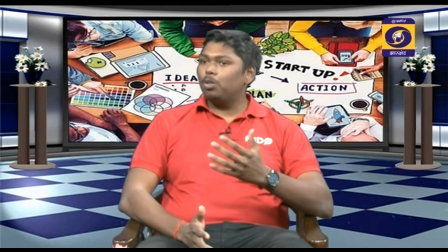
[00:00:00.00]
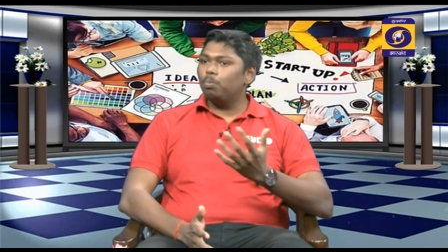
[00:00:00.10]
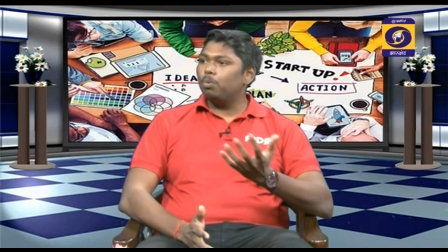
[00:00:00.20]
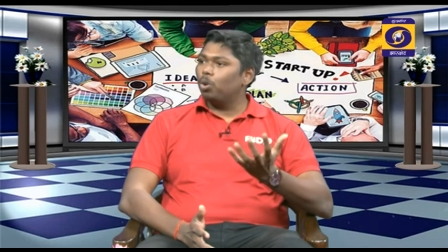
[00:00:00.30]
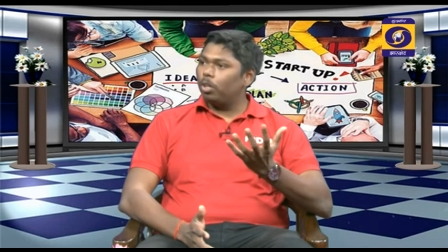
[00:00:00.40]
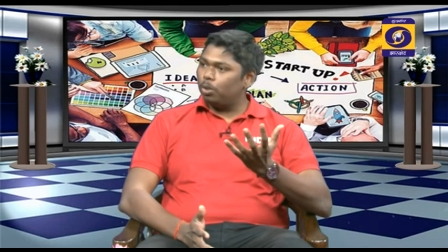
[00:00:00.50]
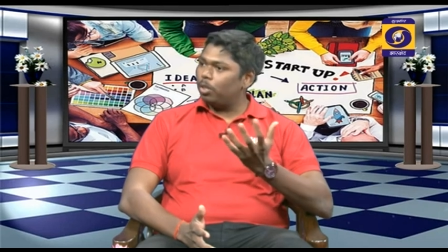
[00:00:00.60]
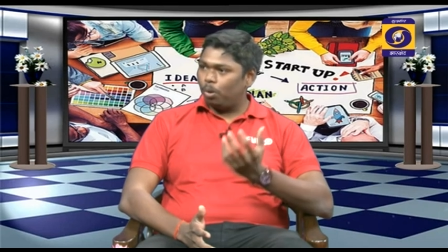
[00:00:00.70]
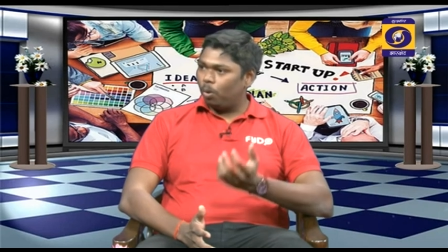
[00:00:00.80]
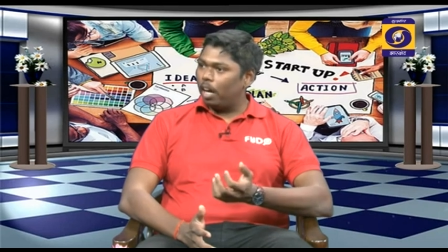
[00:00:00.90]
जो हम छोटे
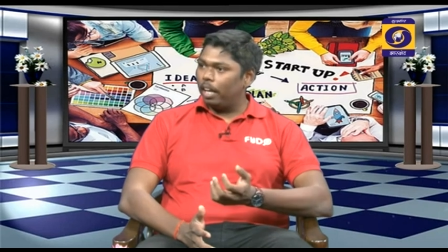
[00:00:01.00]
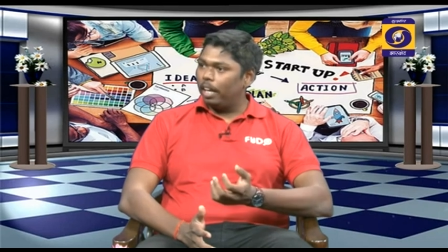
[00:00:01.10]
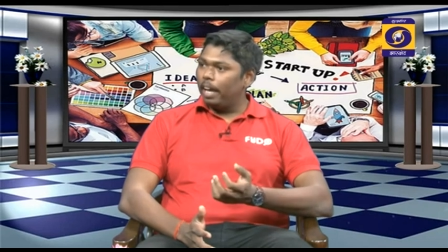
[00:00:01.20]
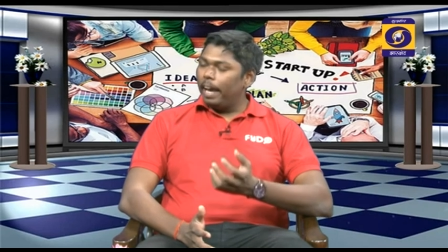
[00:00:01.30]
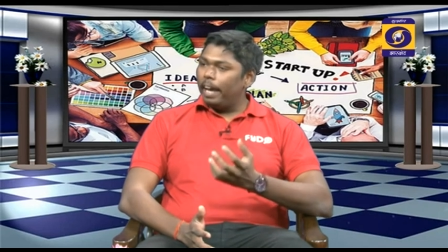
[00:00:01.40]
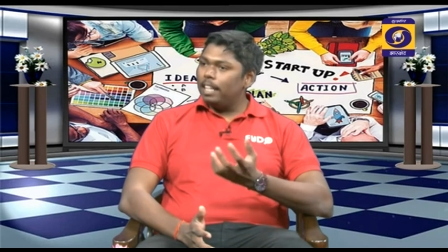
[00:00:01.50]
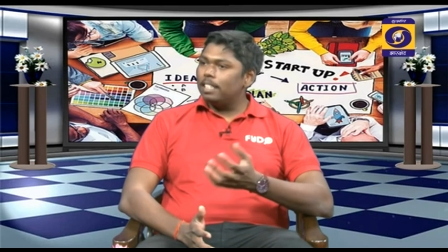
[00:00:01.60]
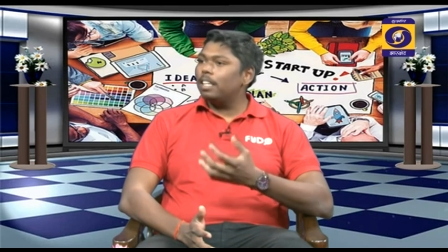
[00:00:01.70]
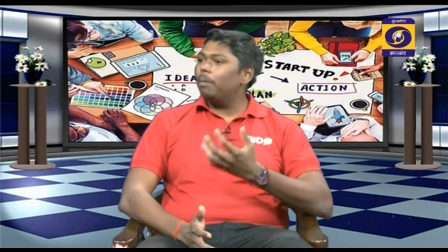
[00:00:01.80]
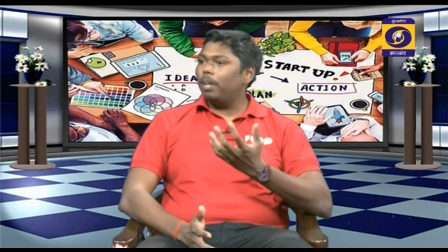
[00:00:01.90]
छोटे दुकान हैं
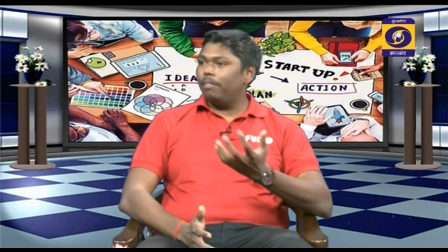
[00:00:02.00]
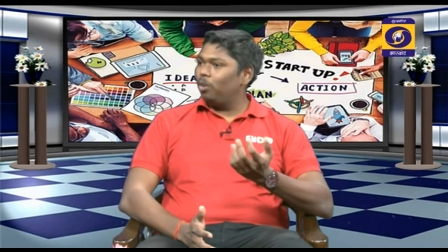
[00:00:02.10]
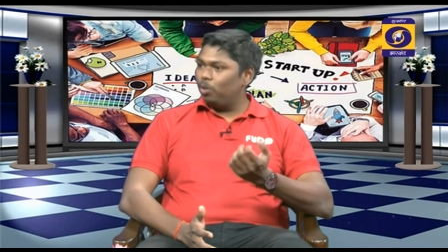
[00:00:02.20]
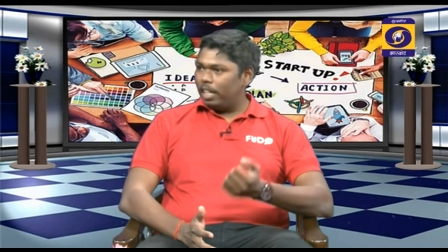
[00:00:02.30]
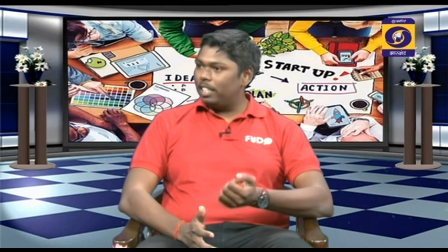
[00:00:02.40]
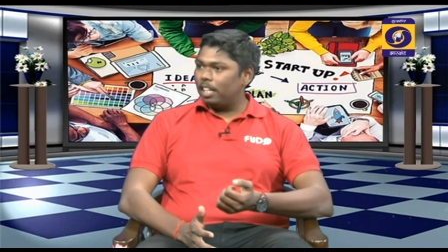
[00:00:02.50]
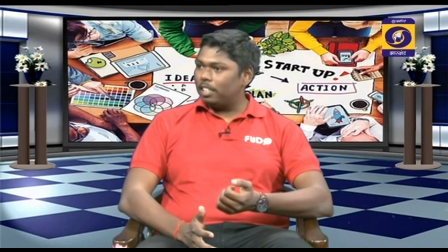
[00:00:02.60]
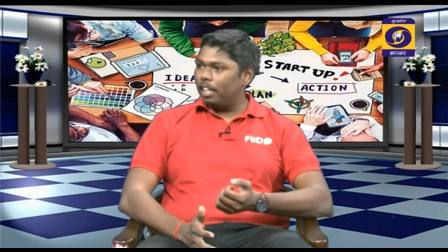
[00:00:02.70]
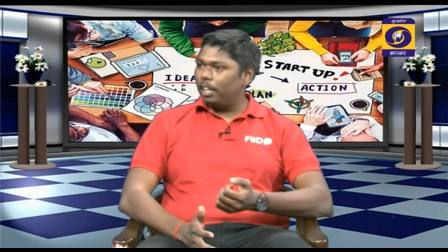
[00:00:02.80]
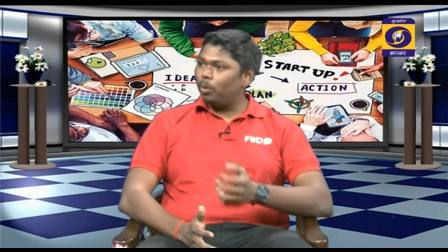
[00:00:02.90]
इनसे हम रेवेन्यू नहीं
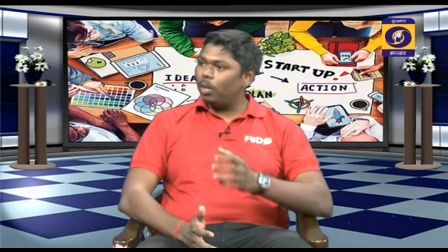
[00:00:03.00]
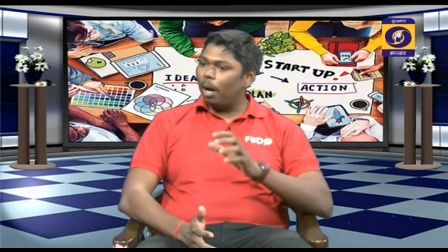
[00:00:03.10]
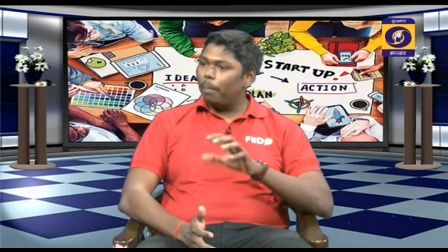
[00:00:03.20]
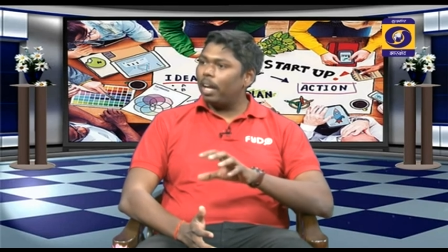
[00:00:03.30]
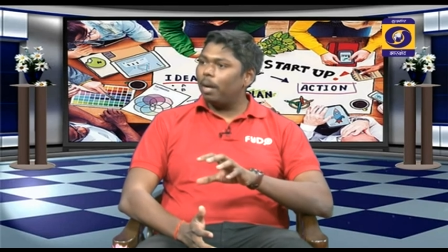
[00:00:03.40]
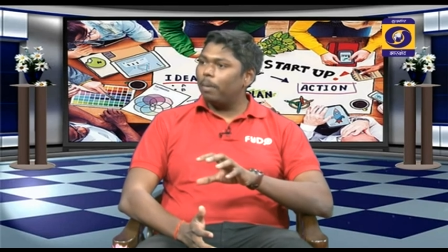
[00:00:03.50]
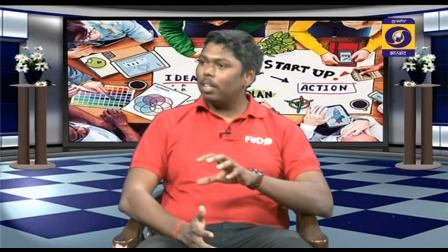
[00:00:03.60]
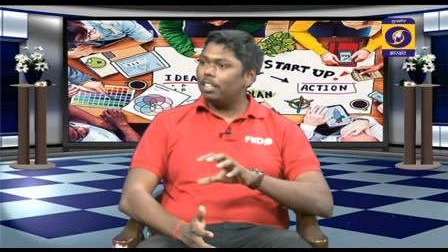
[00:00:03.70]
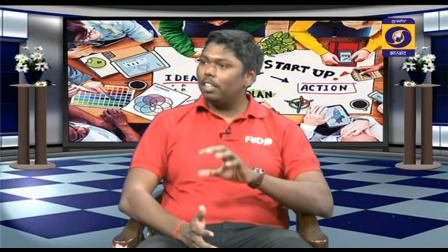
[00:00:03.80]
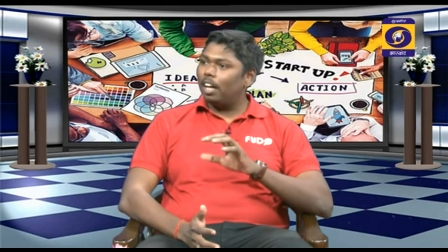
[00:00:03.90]
चार्ज करेंगे क्योंकि हमारा
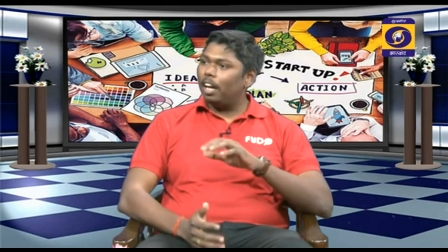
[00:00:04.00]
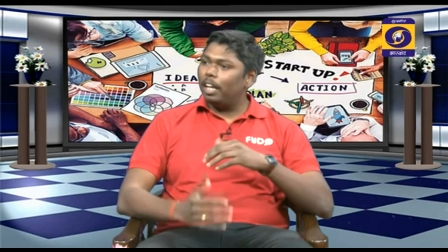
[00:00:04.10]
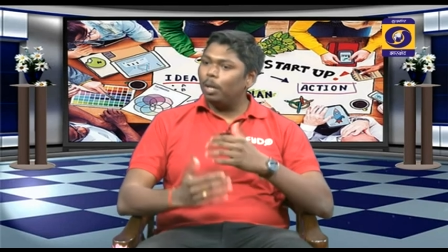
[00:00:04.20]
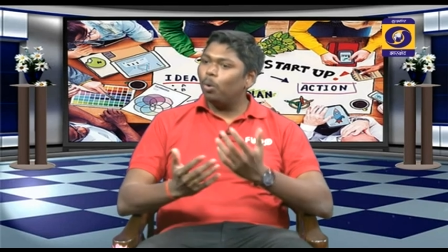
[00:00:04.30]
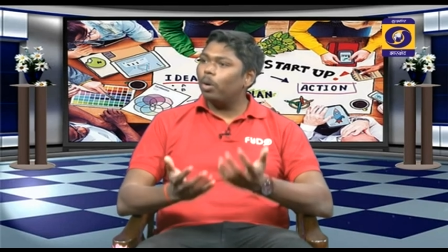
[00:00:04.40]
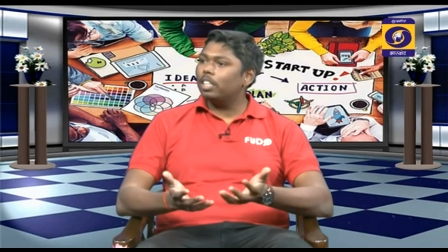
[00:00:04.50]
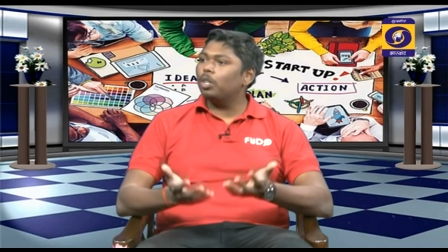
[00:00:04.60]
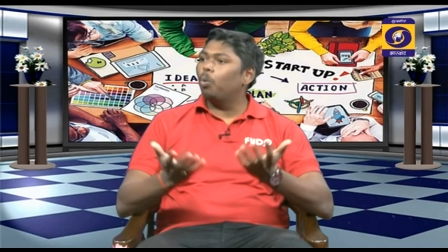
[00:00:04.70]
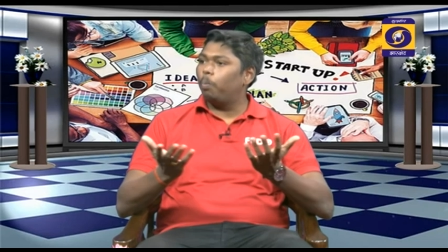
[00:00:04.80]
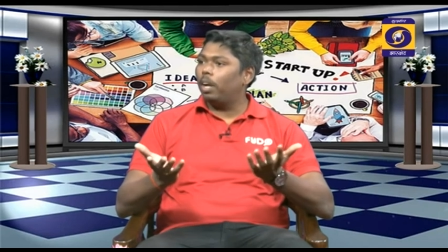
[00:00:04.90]
मकसद था इनको कैसे
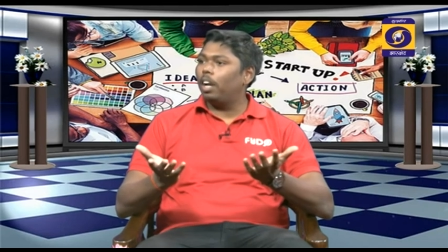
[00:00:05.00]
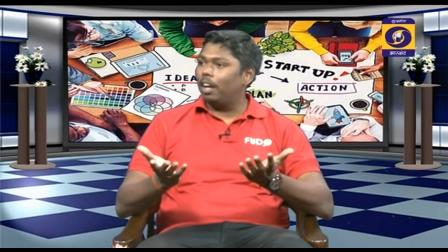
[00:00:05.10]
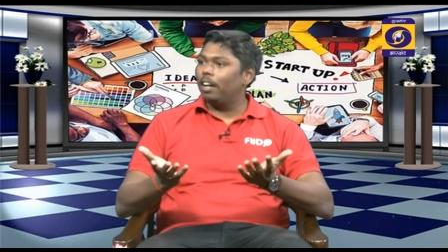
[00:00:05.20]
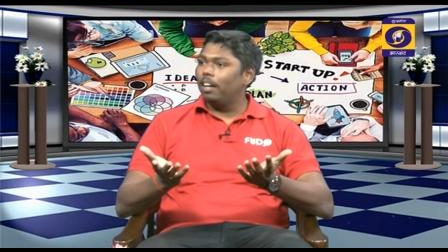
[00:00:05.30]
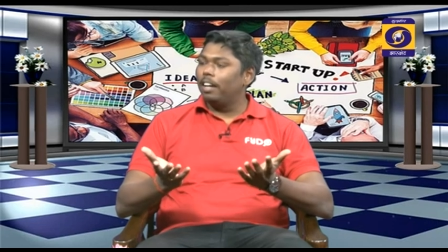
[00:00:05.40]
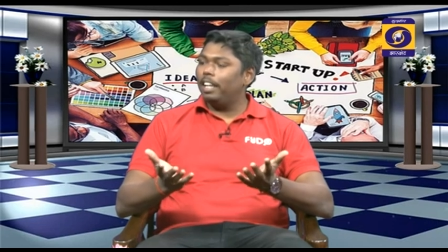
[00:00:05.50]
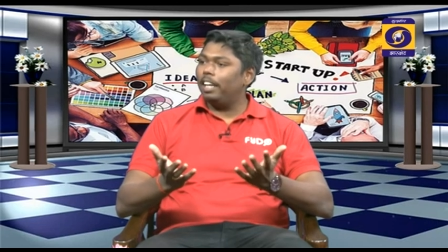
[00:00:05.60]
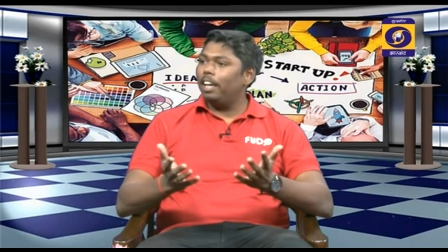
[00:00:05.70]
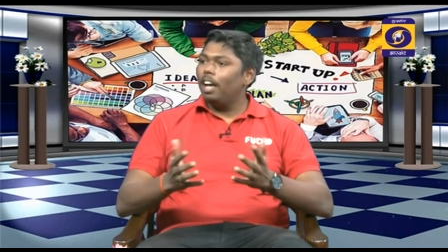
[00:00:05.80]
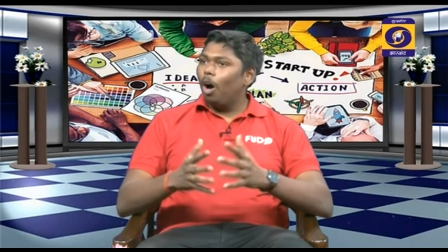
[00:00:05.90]
ऊपर लाना
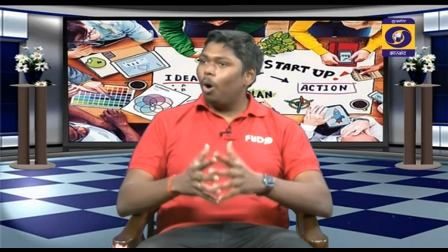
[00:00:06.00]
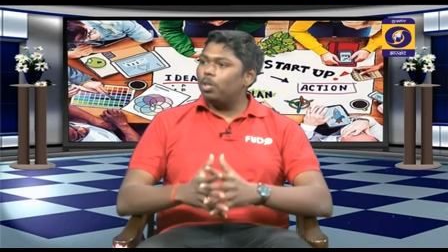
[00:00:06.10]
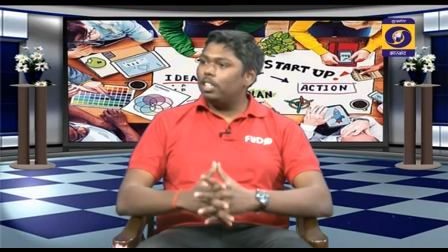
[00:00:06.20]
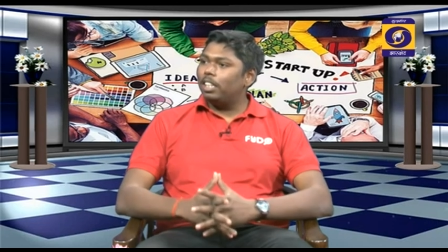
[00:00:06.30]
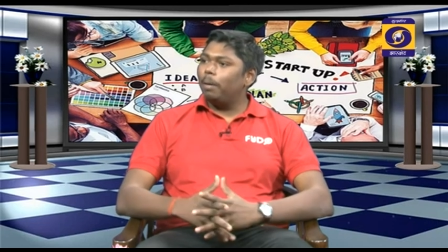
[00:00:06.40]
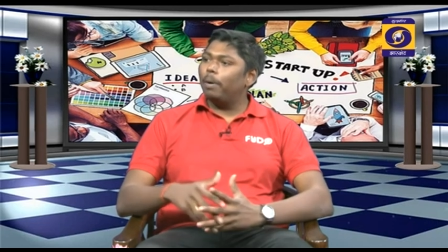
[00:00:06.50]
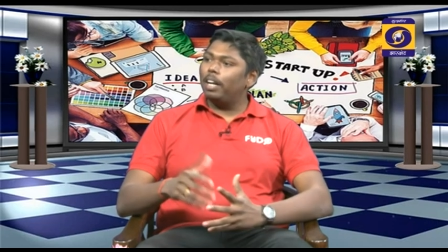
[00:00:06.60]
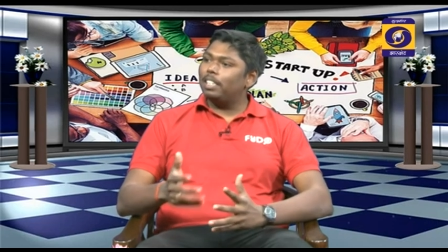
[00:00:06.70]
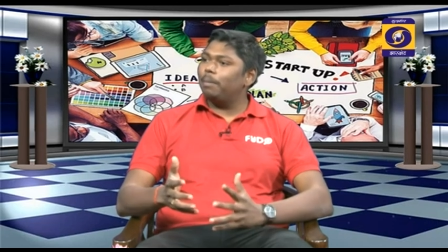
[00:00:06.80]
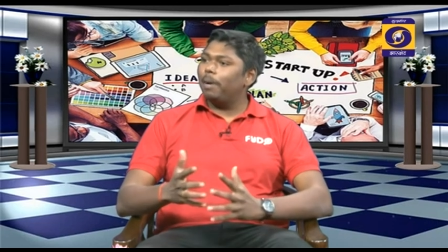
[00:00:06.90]
ठीक है और जितने
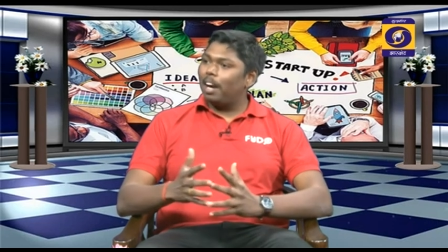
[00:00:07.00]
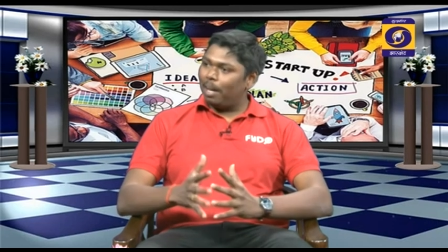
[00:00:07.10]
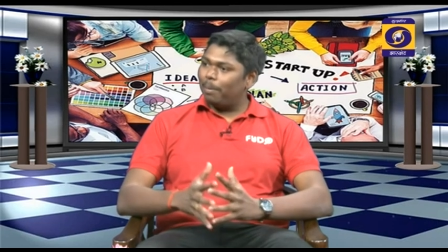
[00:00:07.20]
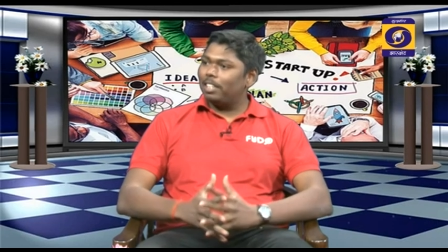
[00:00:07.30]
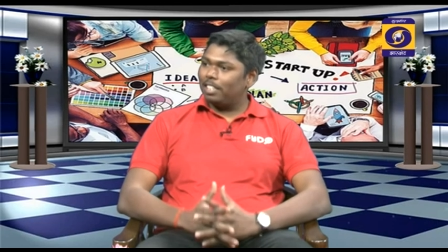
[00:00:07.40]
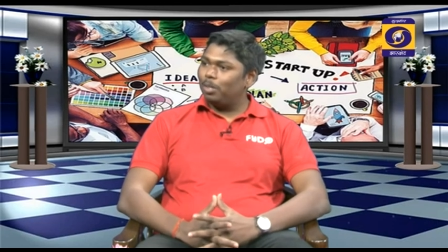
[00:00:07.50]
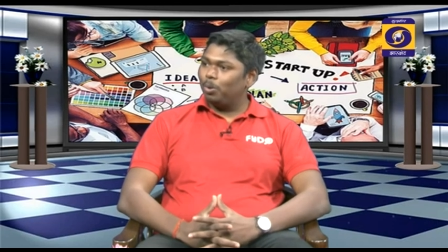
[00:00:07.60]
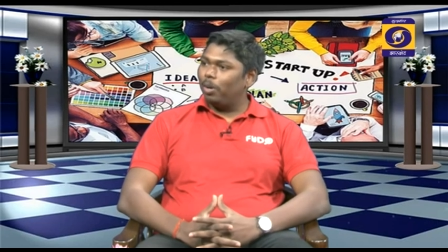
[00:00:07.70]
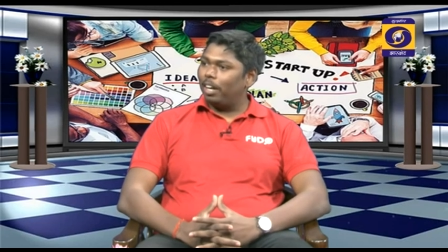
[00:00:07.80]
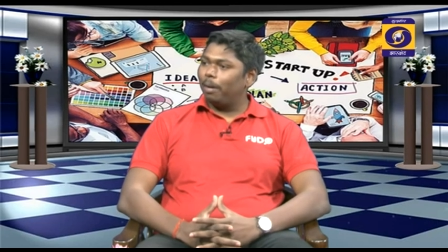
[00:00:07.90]
बड़े से ब्रांड हमारे साथ
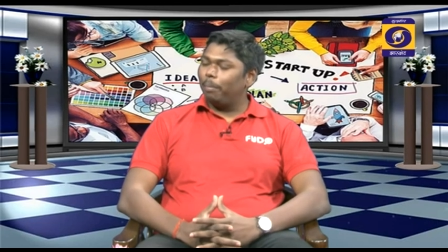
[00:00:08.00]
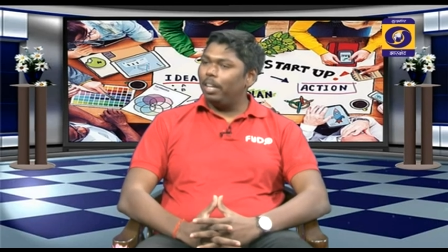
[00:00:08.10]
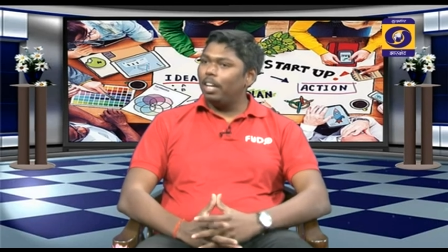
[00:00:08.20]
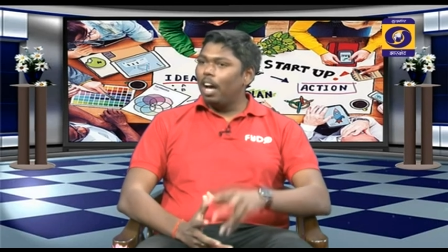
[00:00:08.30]
जुड़ रहे हैं अभी